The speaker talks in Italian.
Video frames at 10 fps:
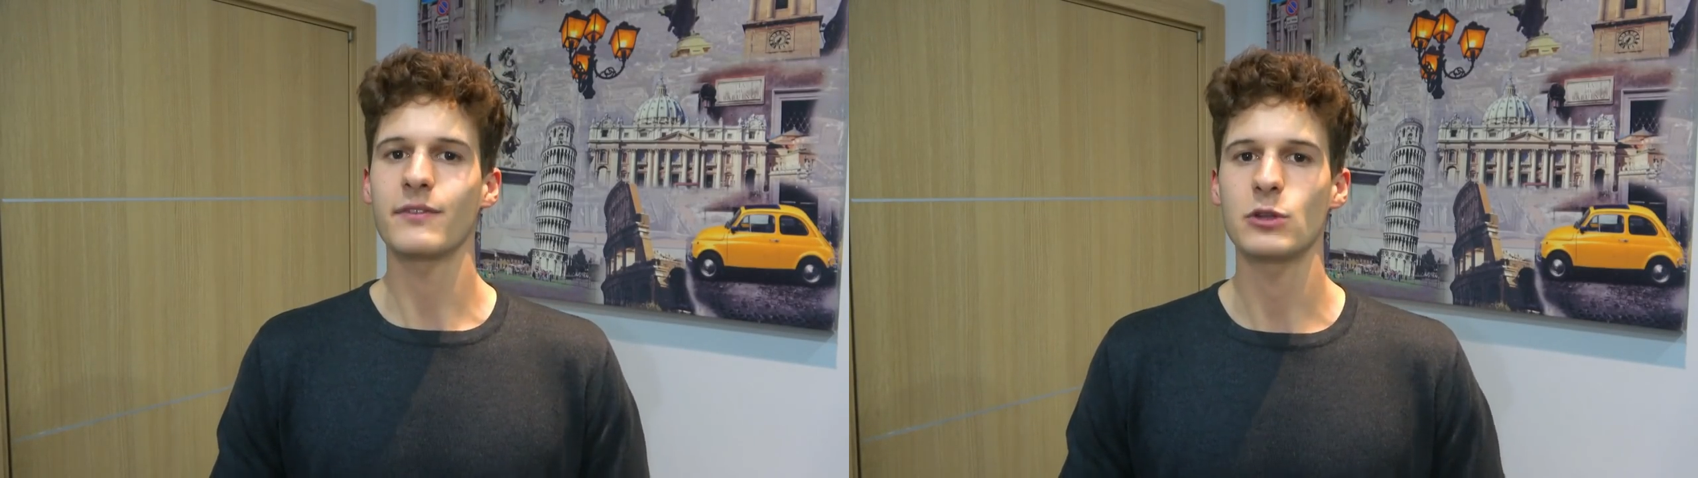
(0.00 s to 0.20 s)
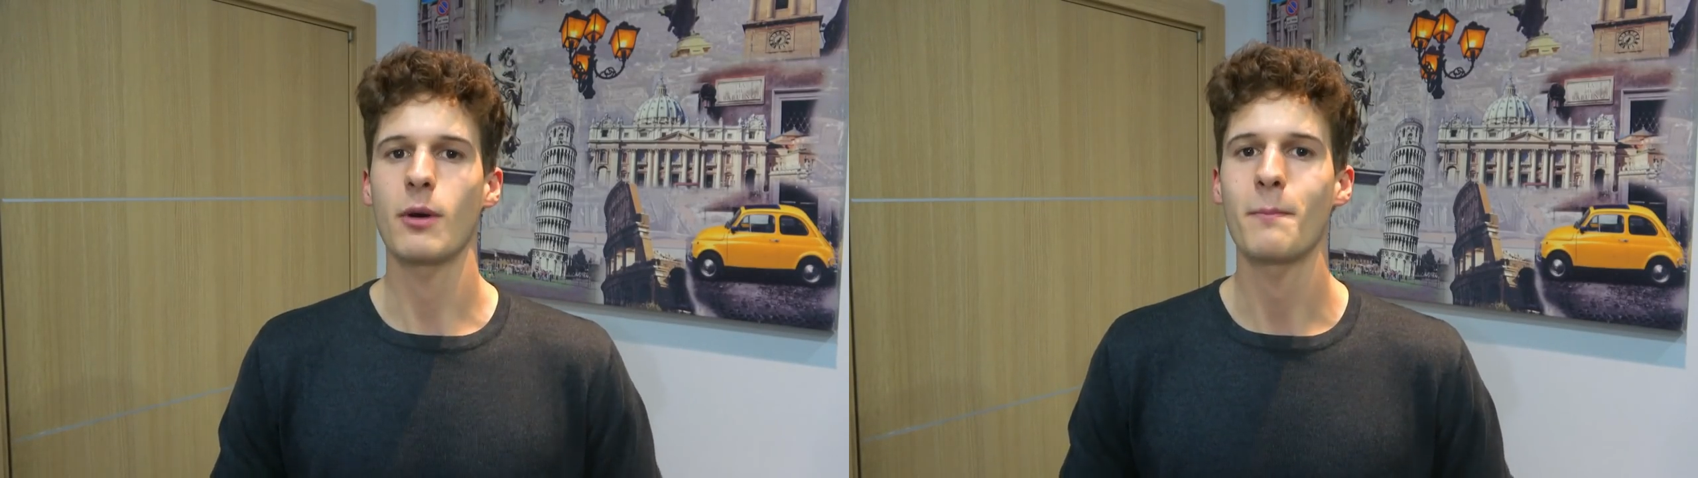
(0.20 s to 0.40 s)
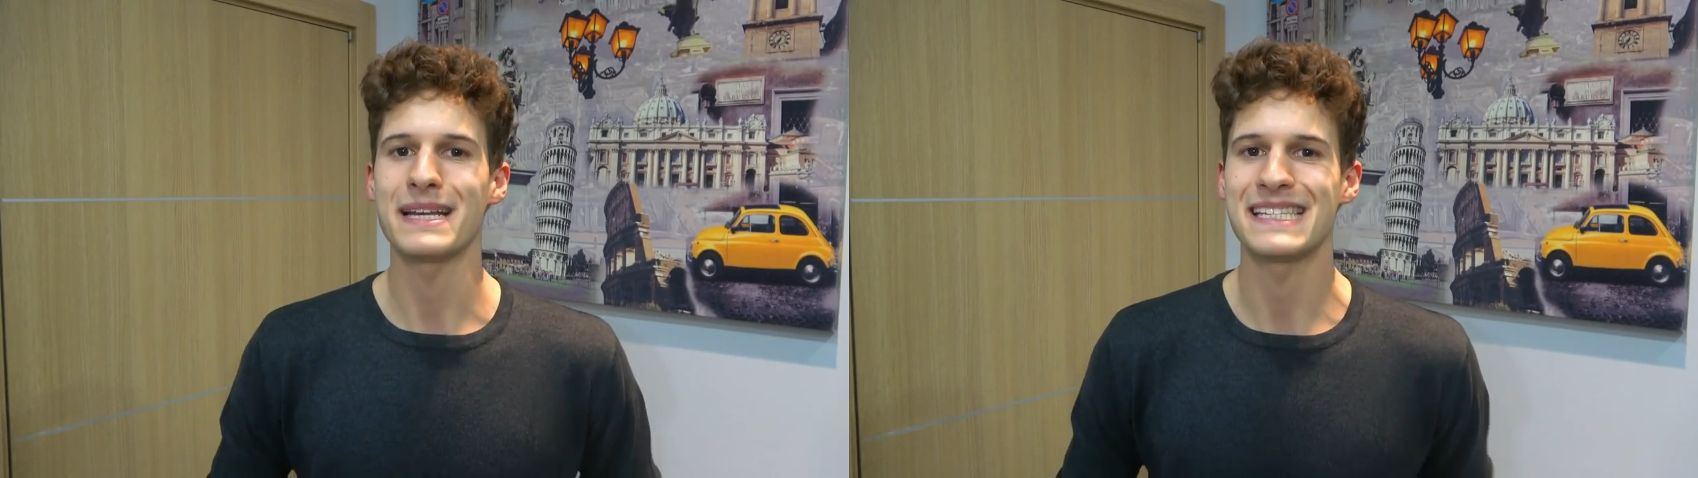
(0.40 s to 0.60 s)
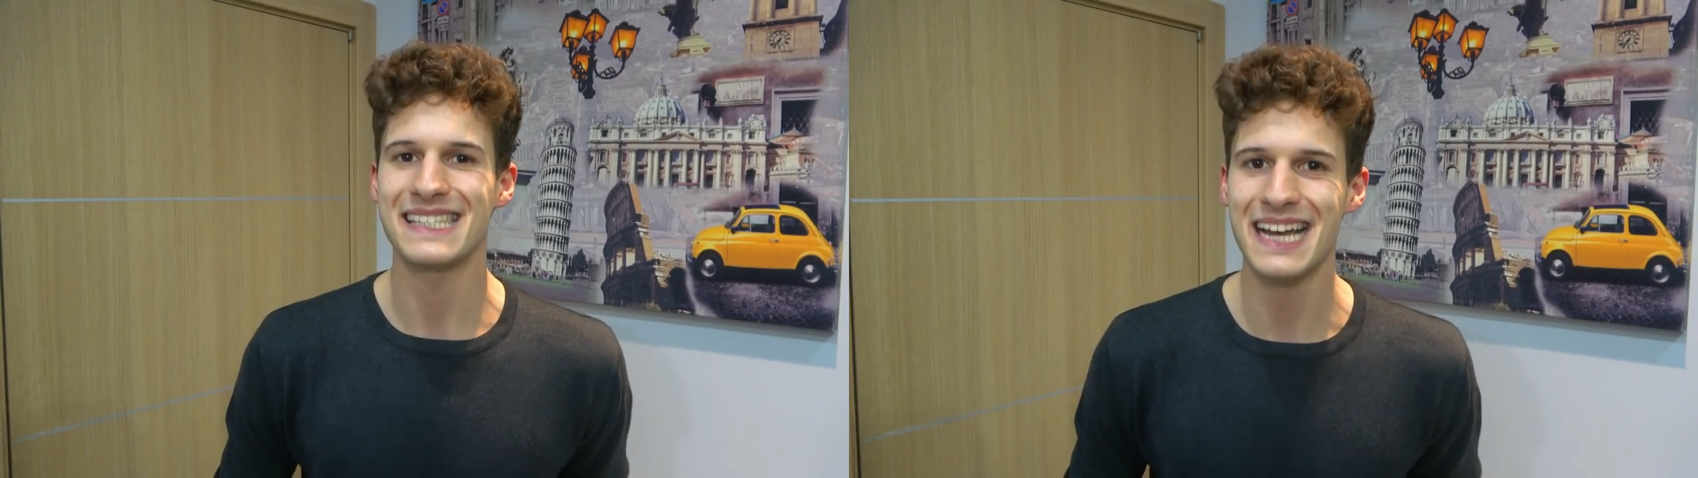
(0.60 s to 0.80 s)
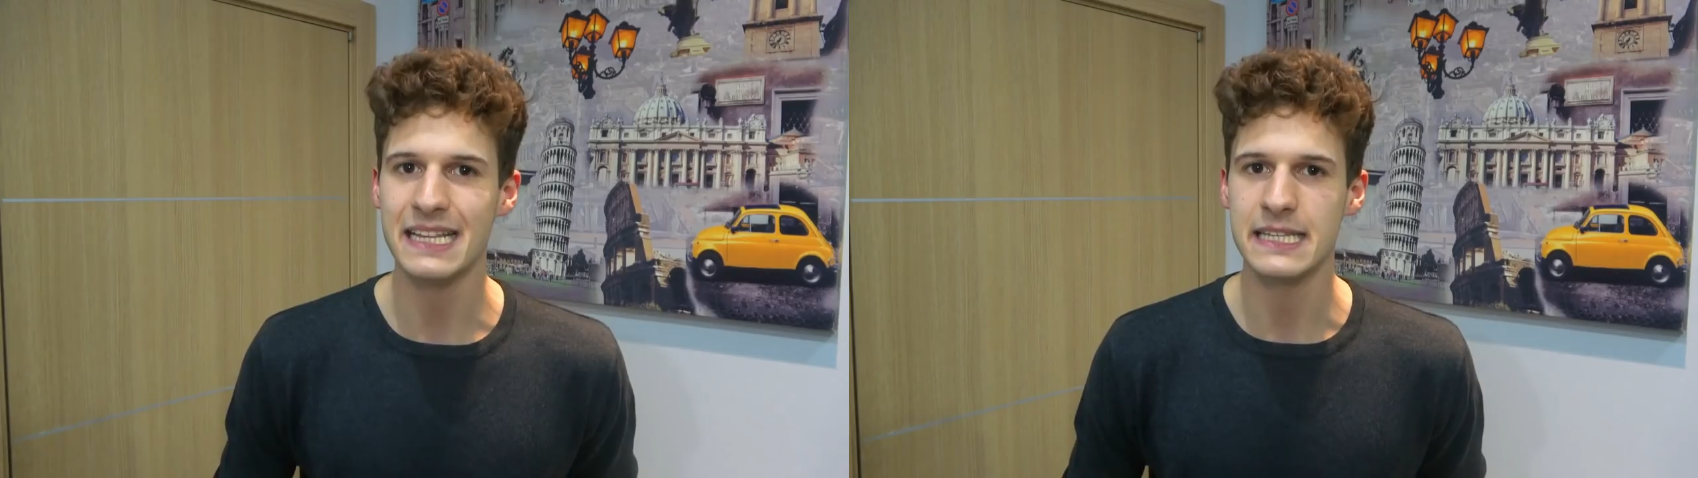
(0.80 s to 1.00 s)
vedo
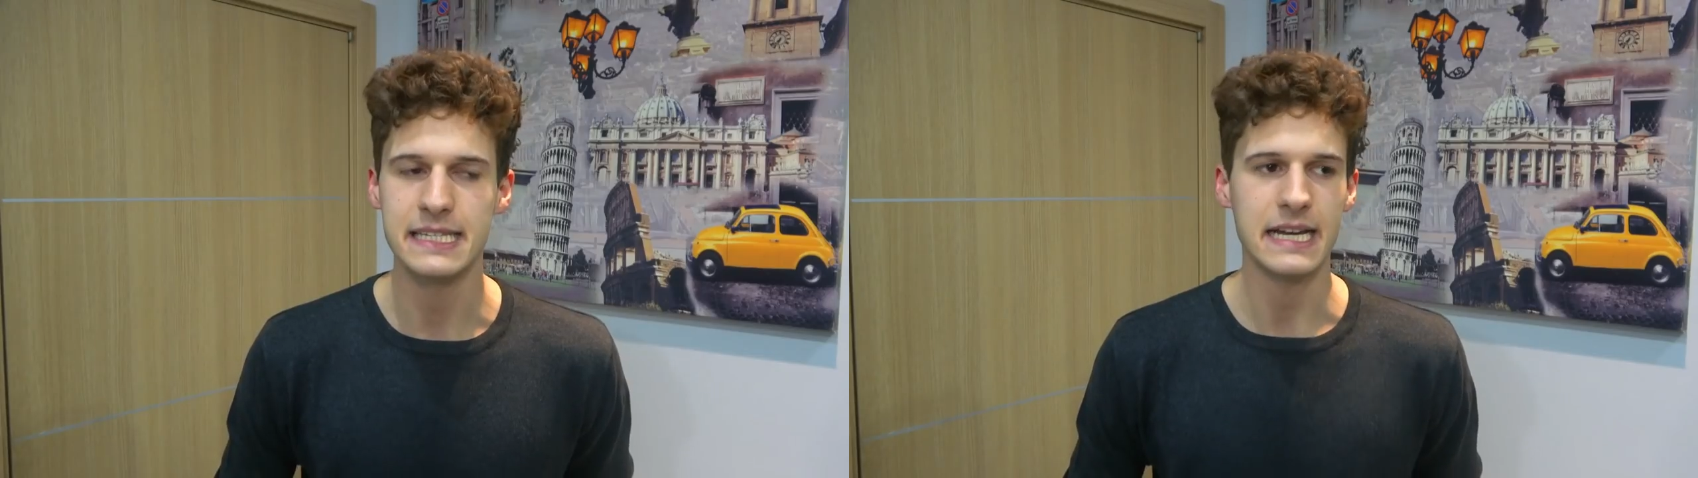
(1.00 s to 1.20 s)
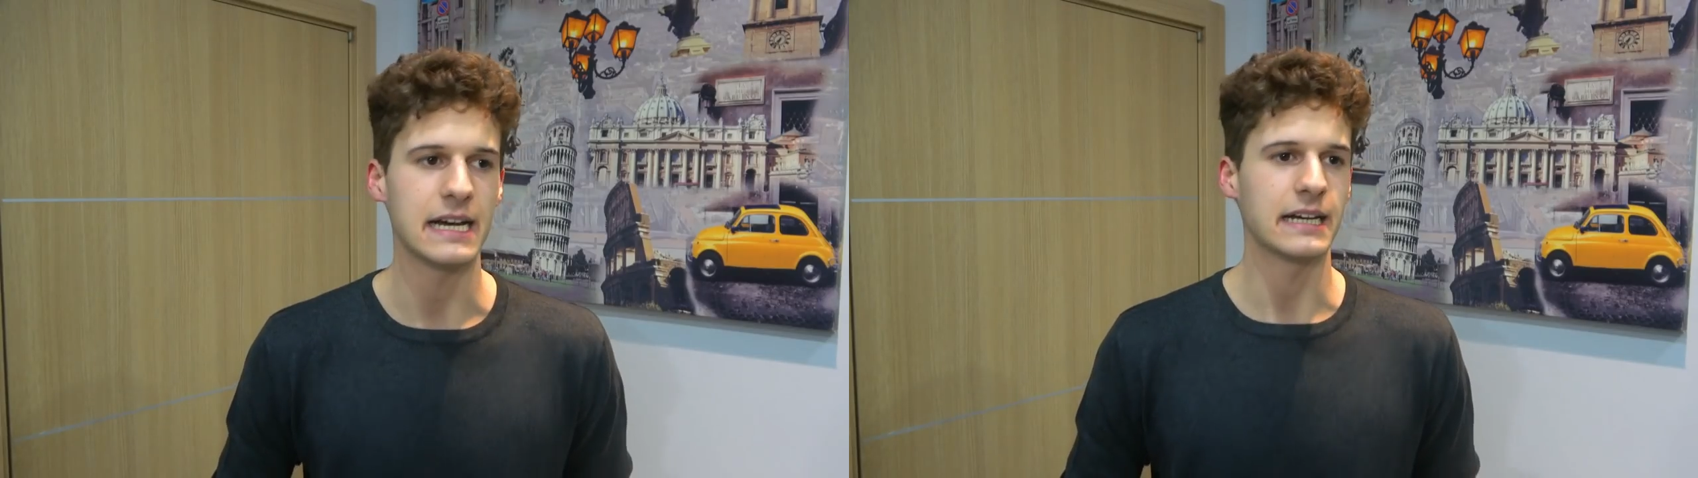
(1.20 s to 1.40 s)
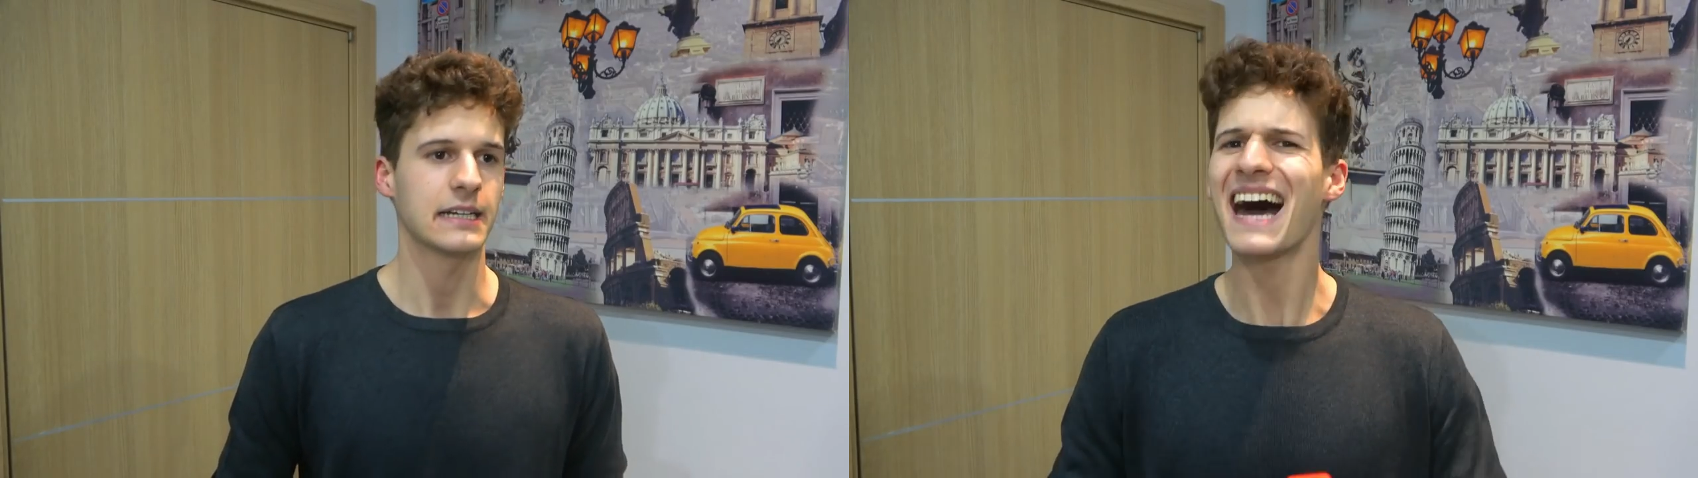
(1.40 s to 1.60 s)
abbastanza